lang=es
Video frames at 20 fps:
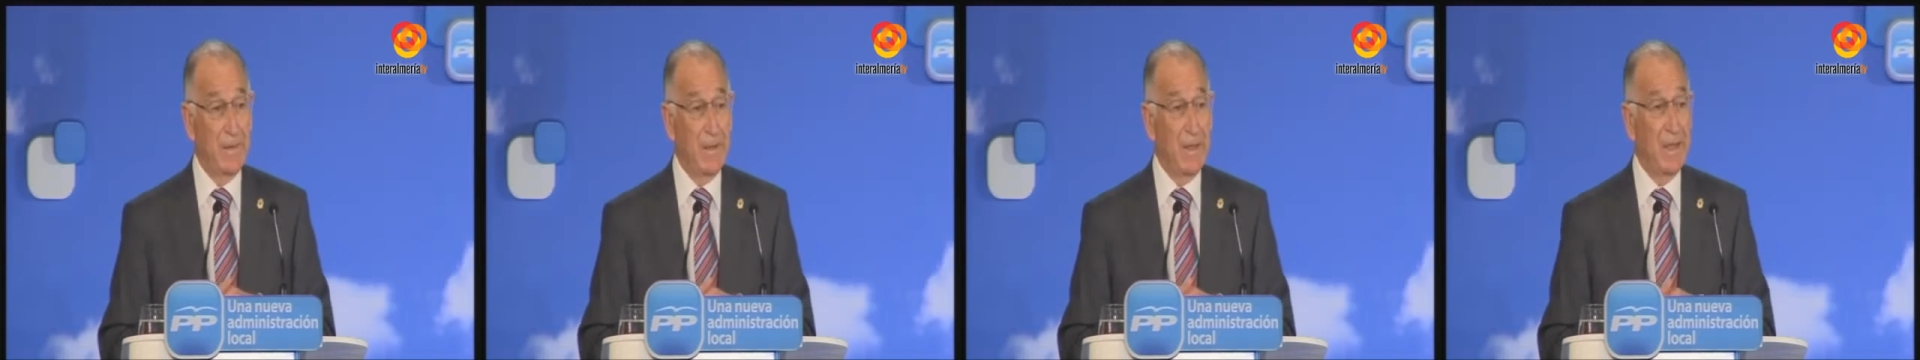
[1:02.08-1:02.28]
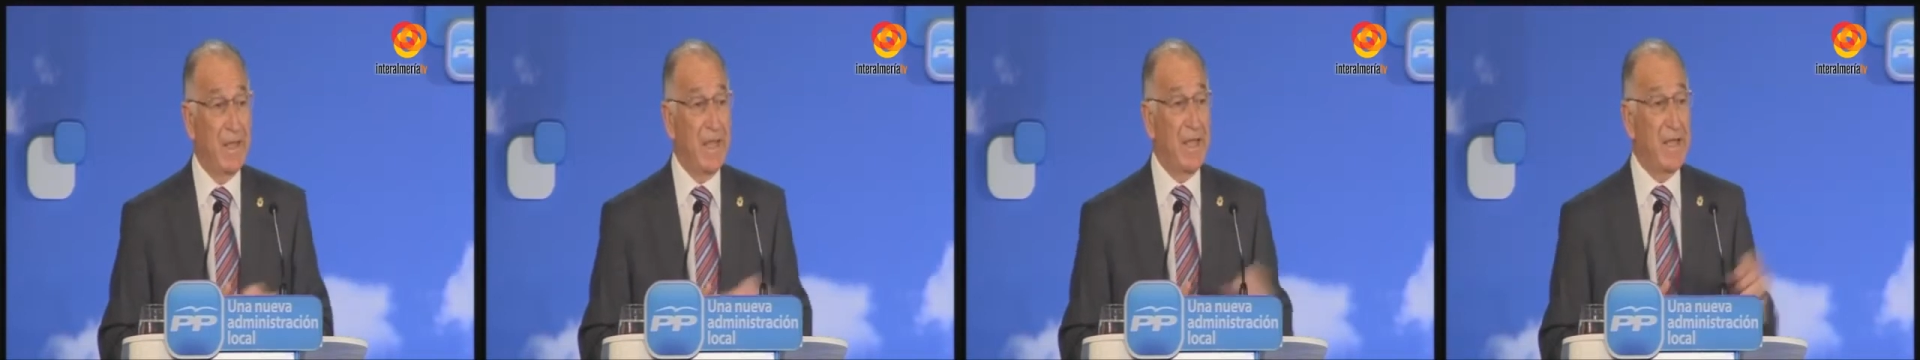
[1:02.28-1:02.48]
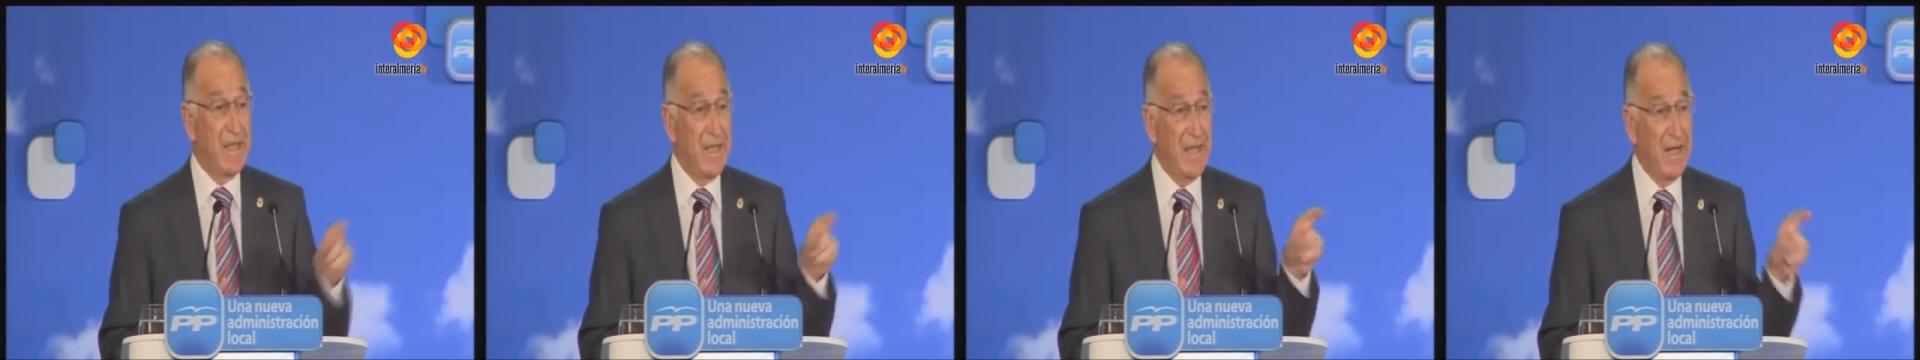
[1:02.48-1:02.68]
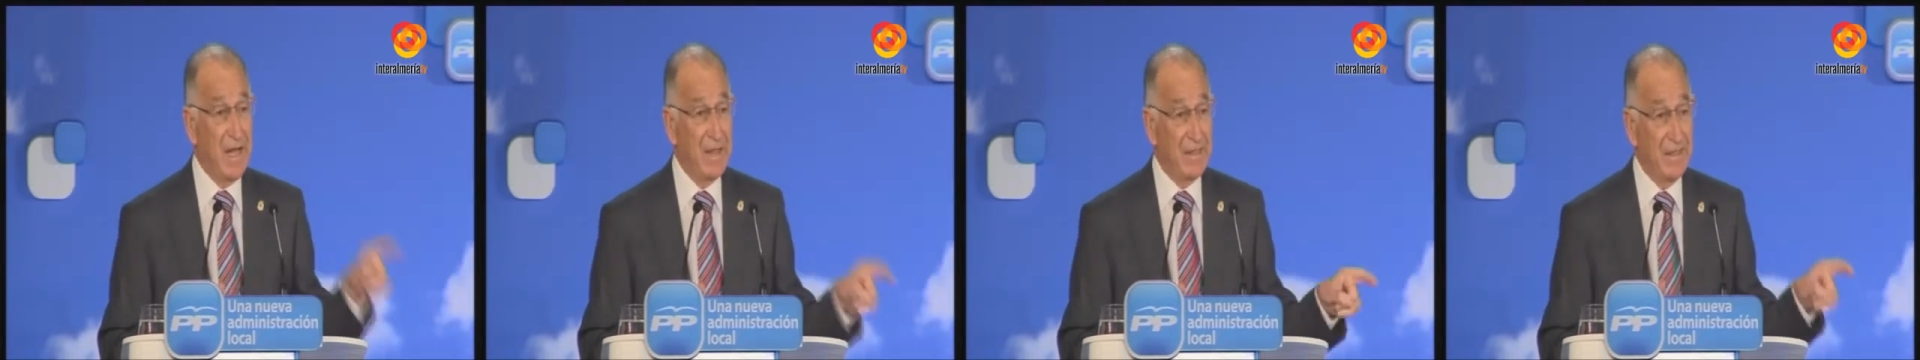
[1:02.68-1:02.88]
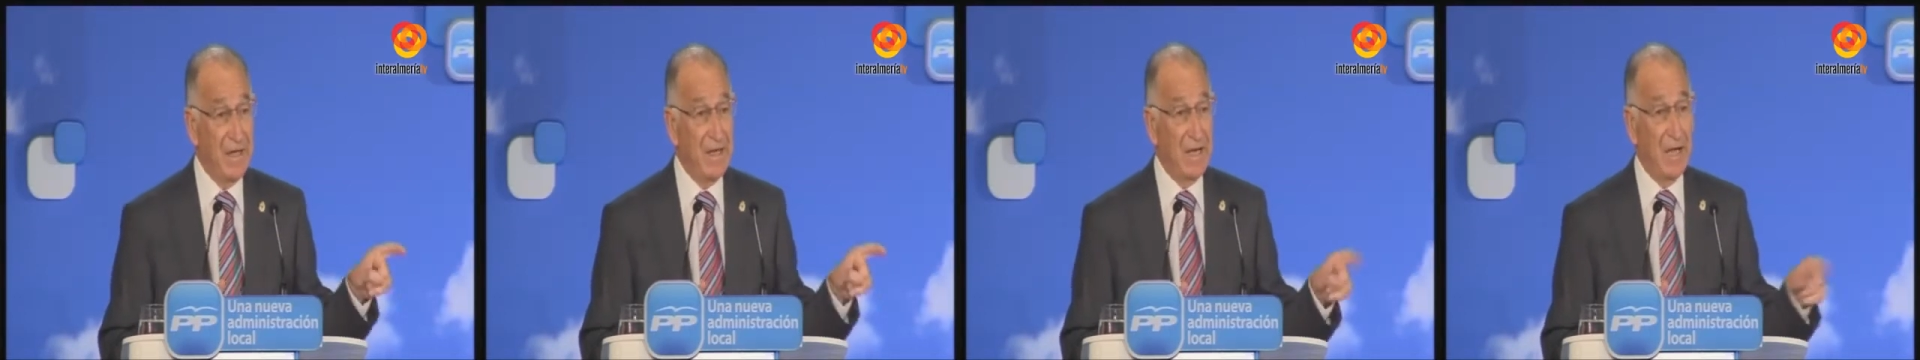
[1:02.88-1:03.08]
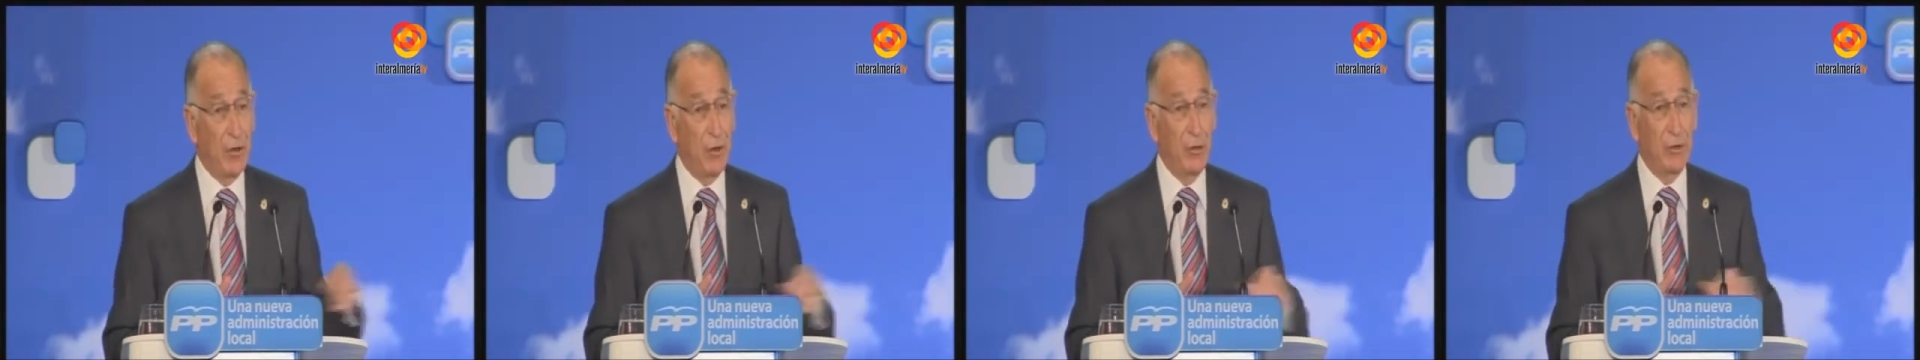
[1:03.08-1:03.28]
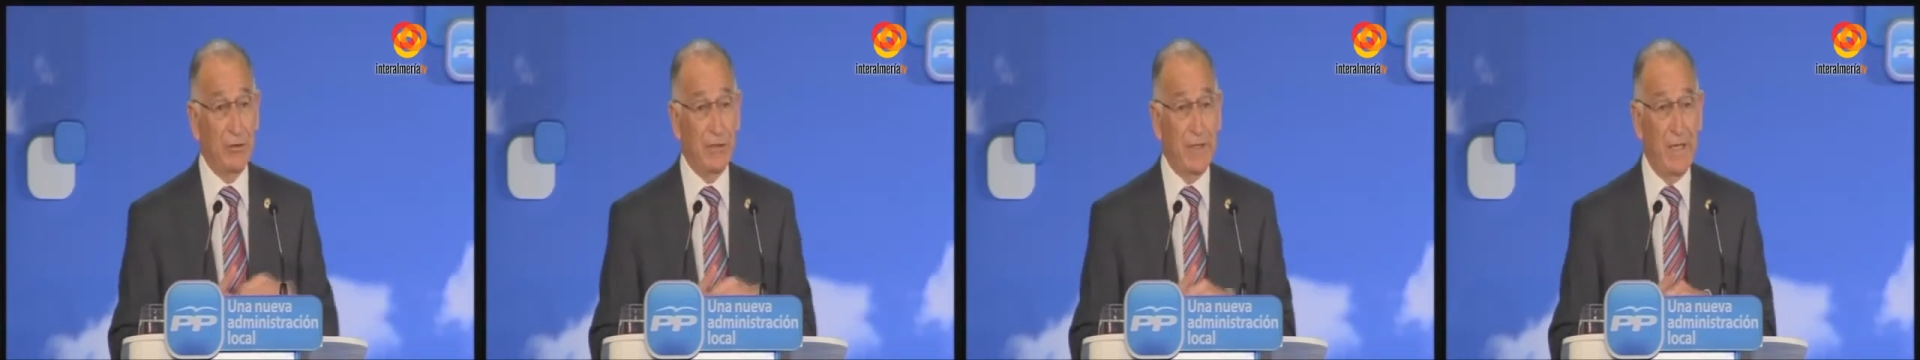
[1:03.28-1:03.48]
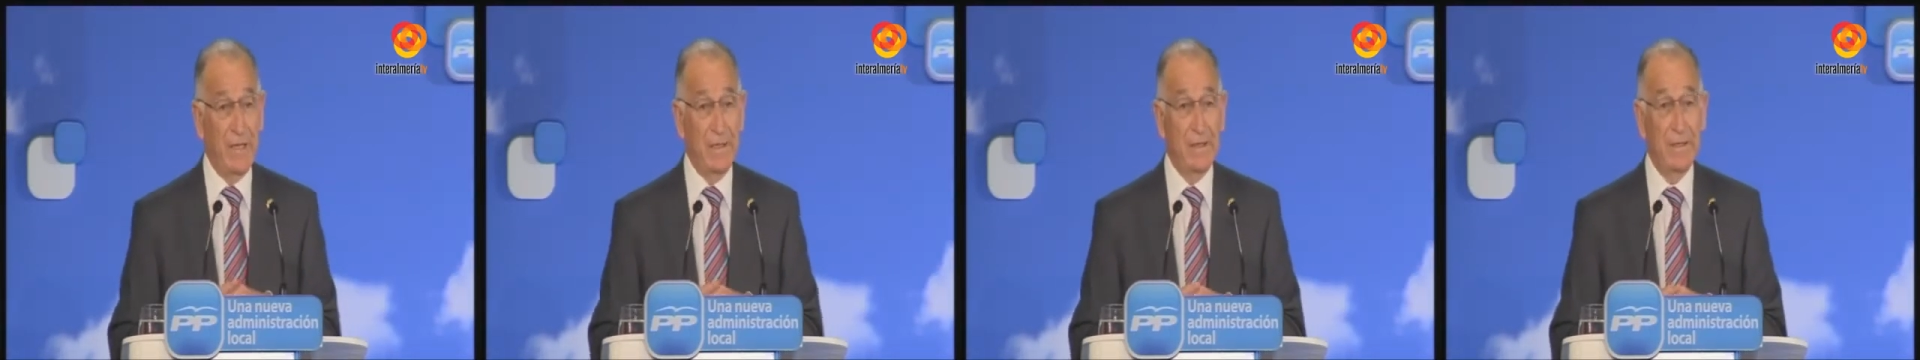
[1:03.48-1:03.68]
que quiere hacer las
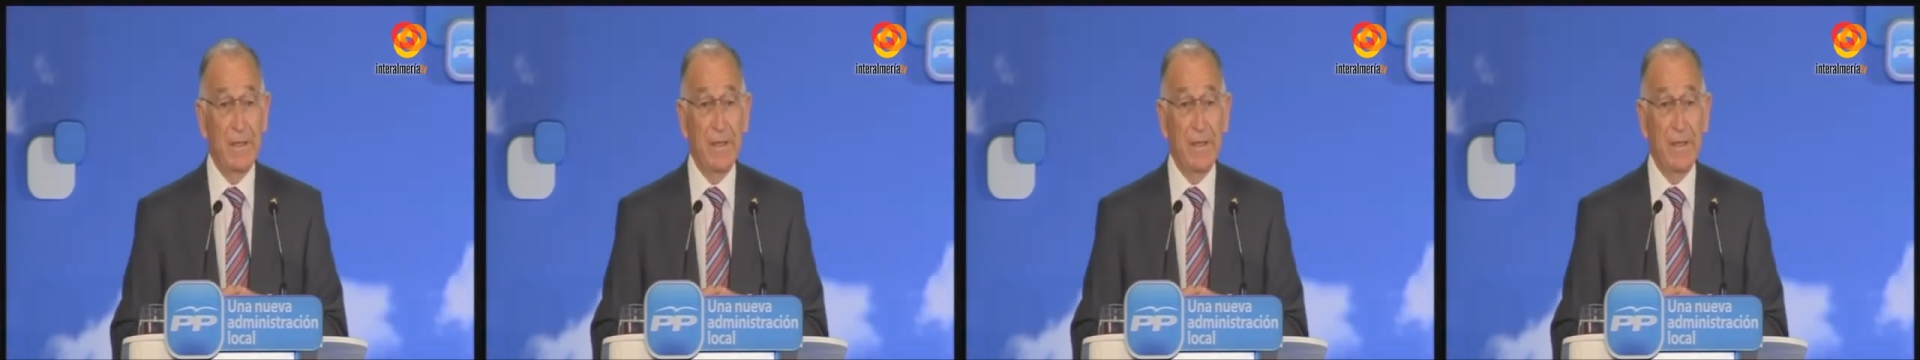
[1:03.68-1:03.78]
cosas